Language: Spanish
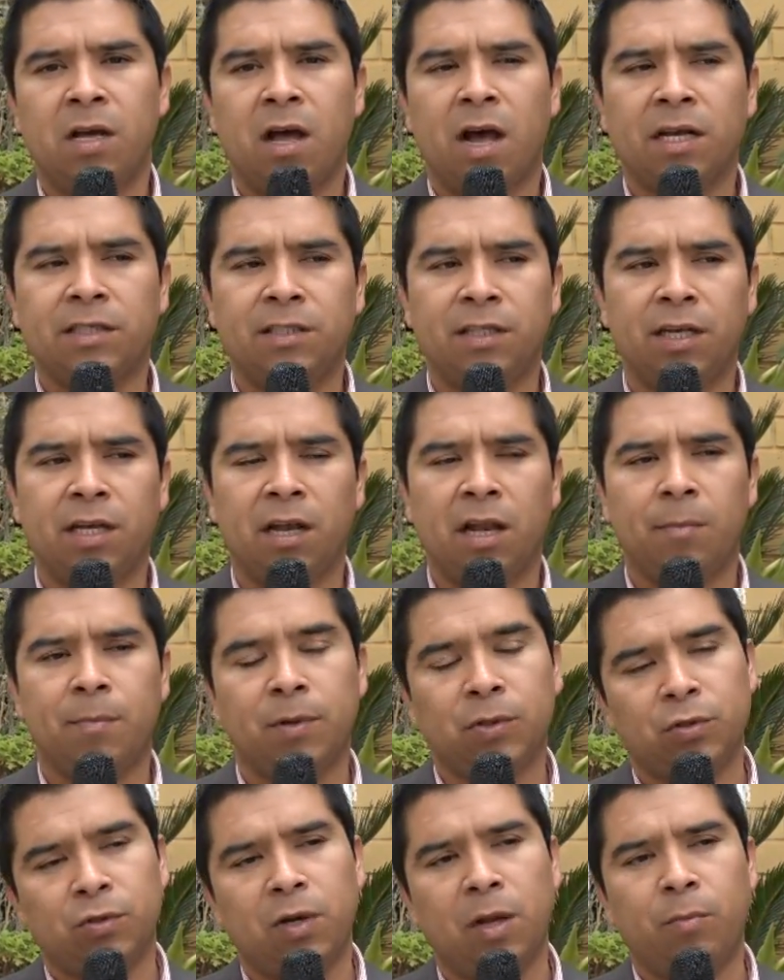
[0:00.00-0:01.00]
Así que las
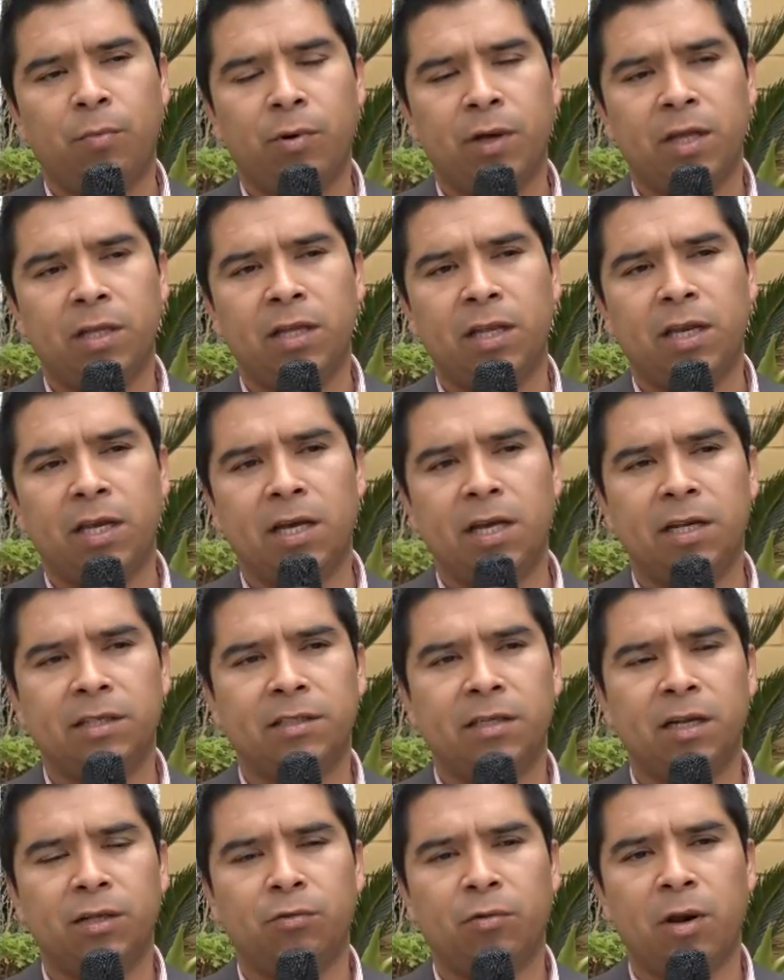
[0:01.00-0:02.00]
personas pueden
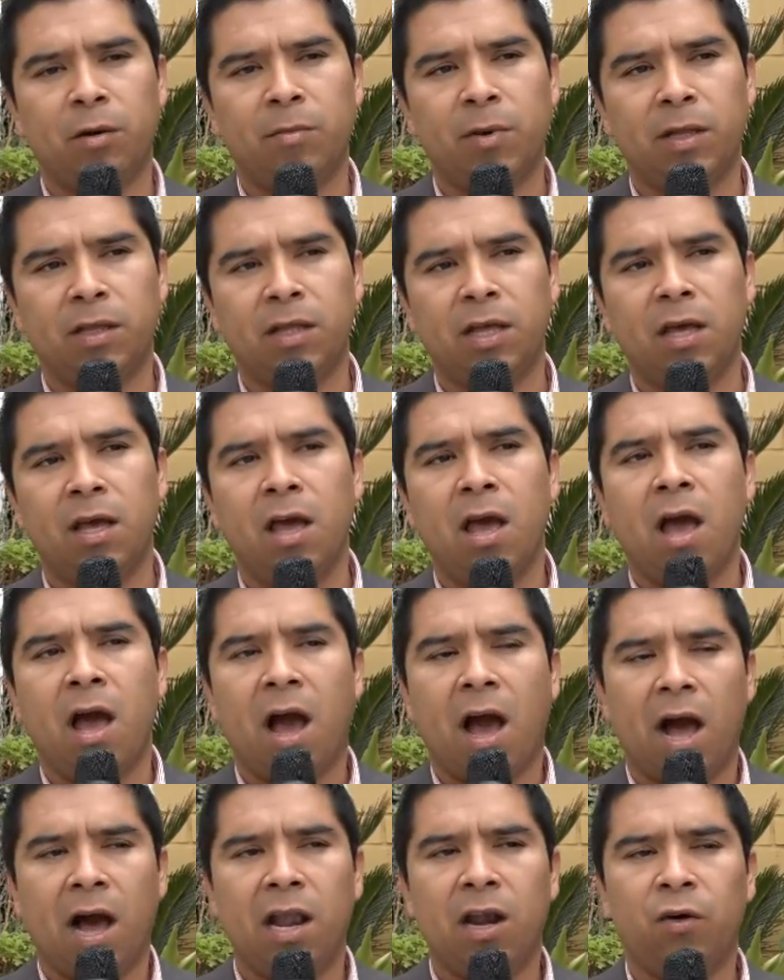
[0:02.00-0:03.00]
dirigirse naturalmente
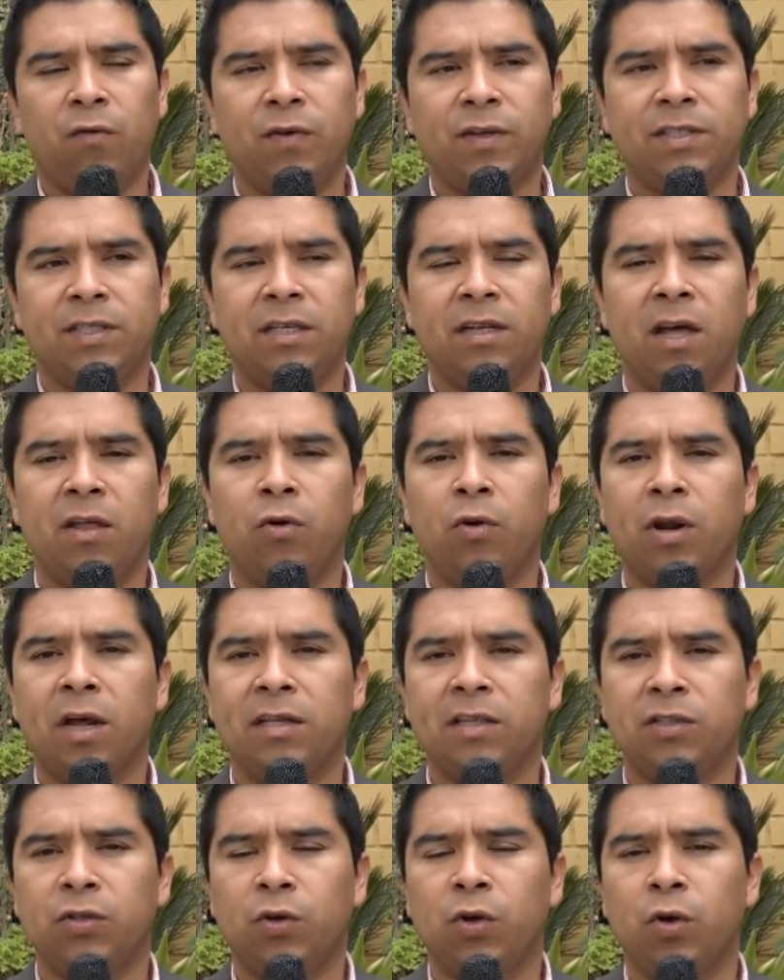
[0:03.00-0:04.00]
a la oficina de
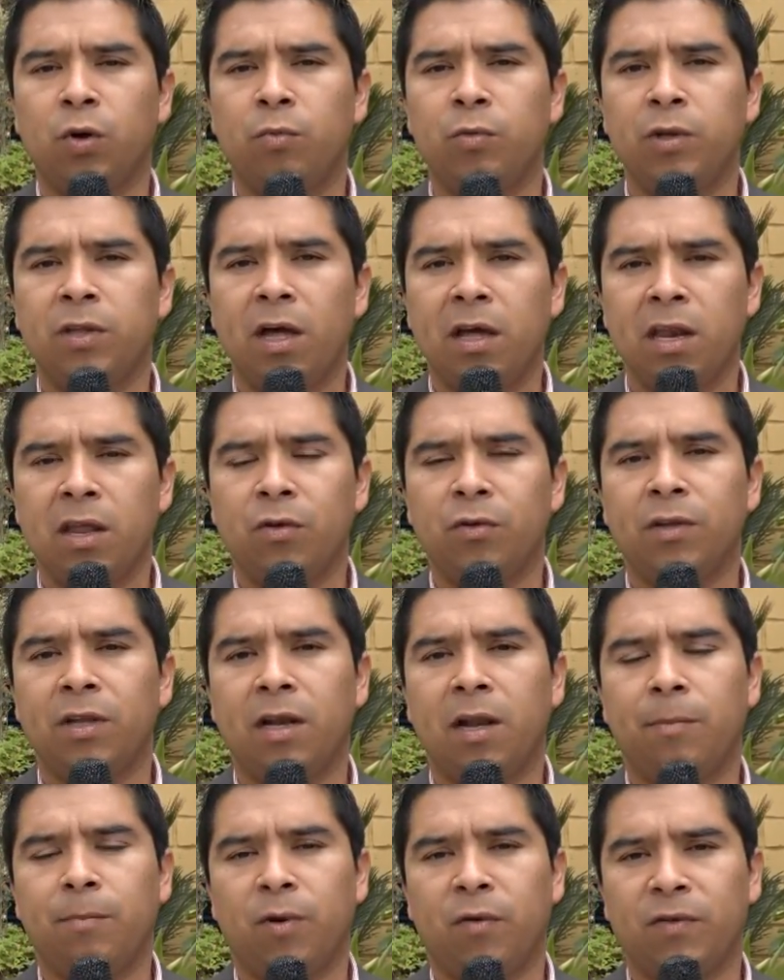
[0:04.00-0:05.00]
organizaciones comunitarias donde
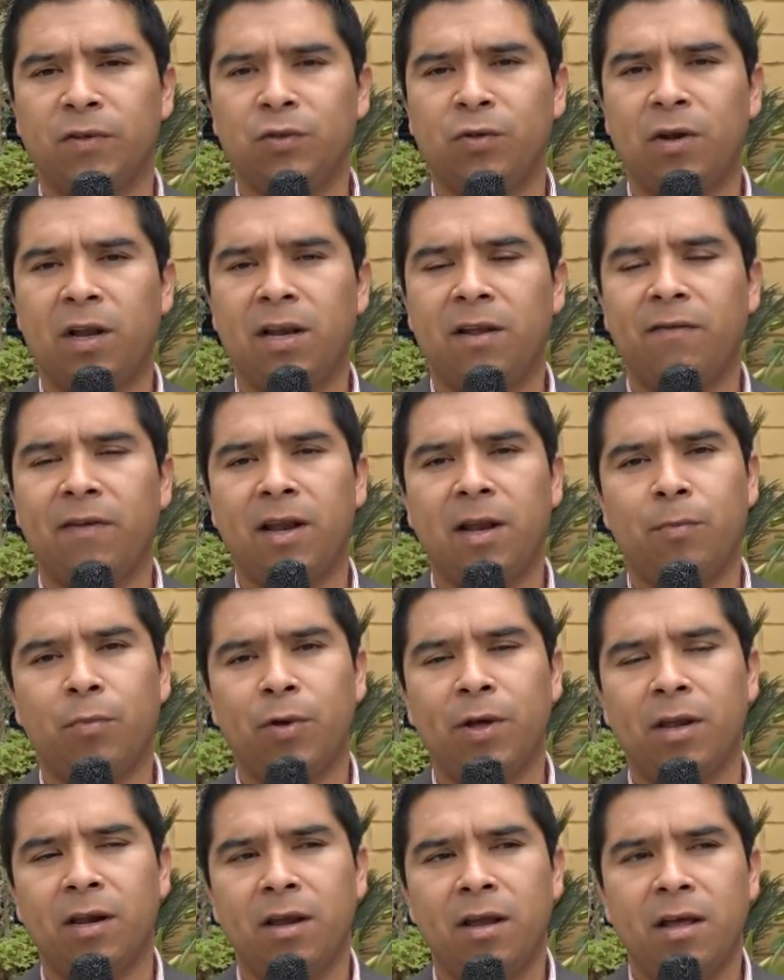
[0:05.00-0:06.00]
las profesionales van a
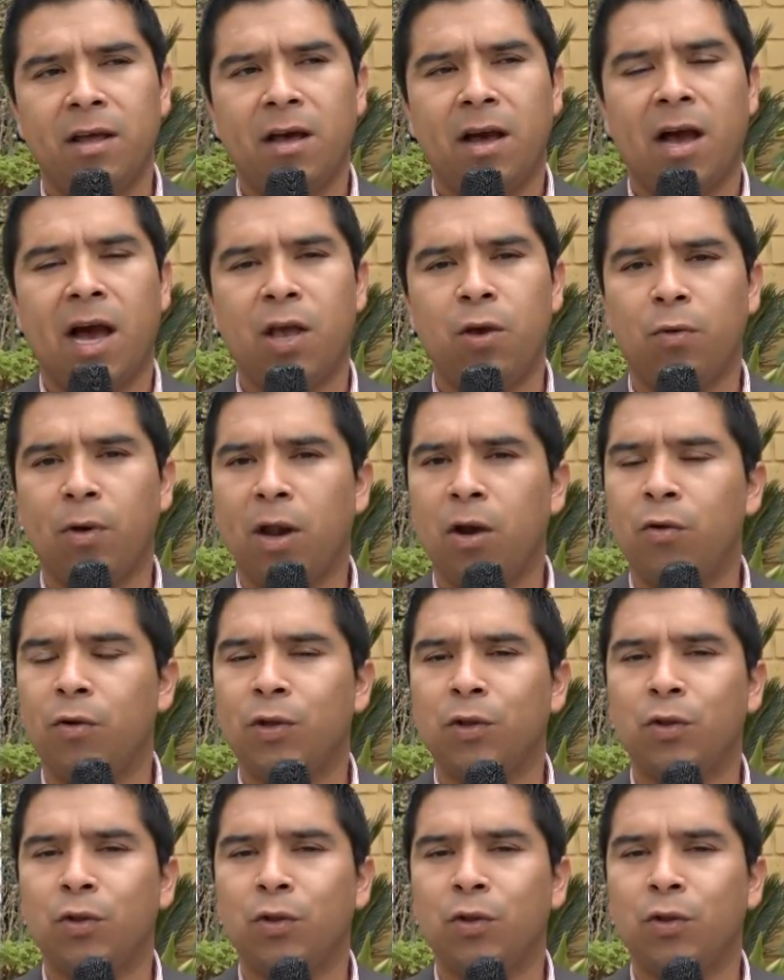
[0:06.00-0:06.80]
poder ayudarlos